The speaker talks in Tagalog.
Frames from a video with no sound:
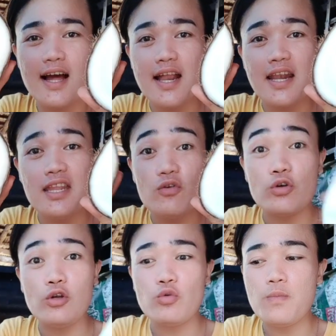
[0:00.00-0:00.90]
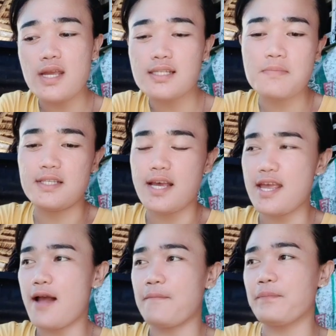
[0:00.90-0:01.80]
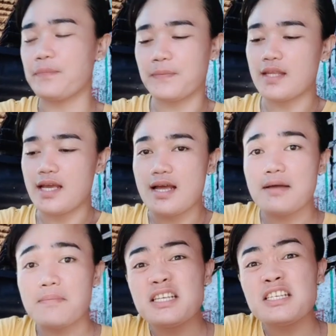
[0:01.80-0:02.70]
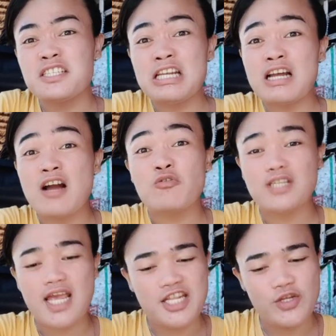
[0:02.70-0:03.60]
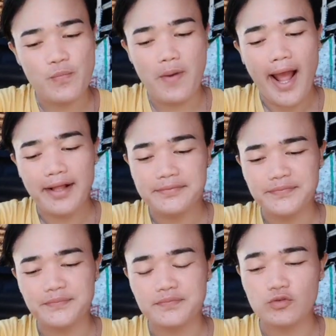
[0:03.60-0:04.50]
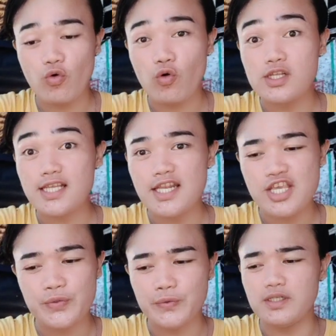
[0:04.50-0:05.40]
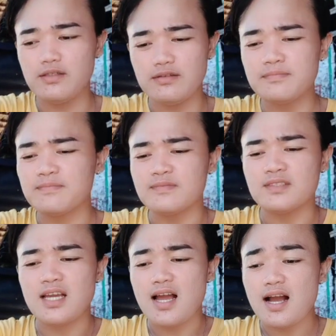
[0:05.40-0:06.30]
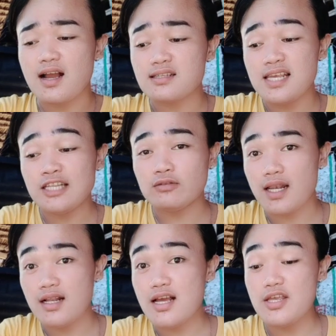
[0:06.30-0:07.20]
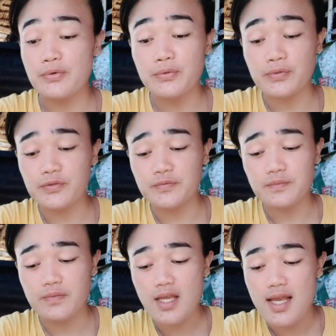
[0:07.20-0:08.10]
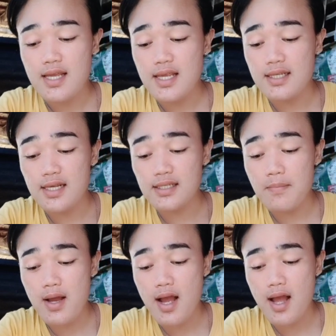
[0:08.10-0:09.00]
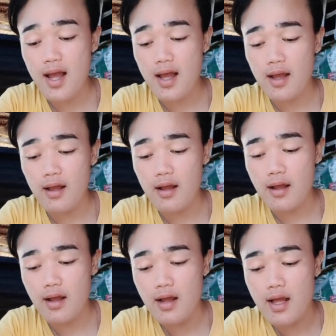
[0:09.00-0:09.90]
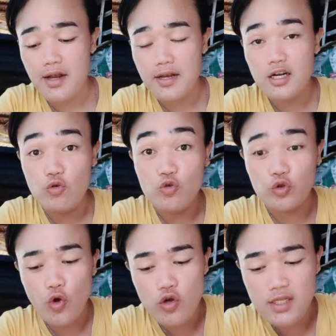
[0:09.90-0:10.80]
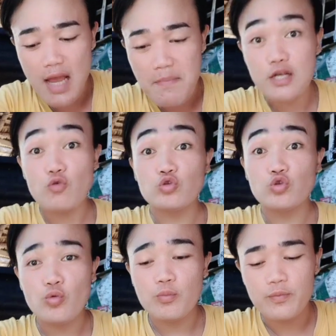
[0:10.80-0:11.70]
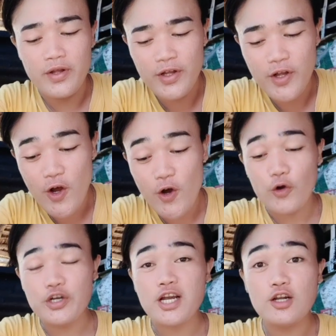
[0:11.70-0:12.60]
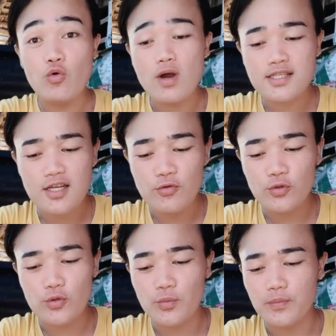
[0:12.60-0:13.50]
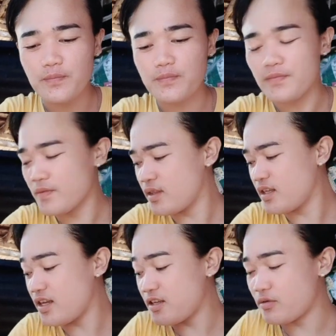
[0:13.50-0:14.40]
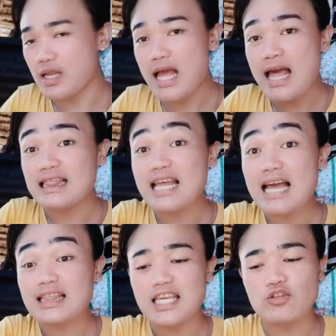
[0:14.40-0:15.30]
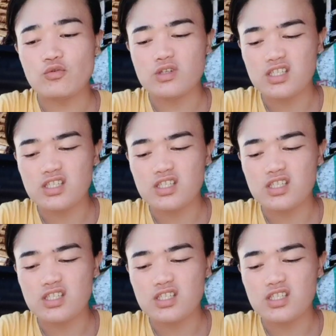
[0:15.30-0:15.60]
Niyog or lubig sa Bisaya. Ma-share lang ako sa inyo tungkol sa niyog. Kasi ito talaga yung isa sa mga nagdugtong sa aming gutom or nagluwas sa gutom. Ayan, dati nung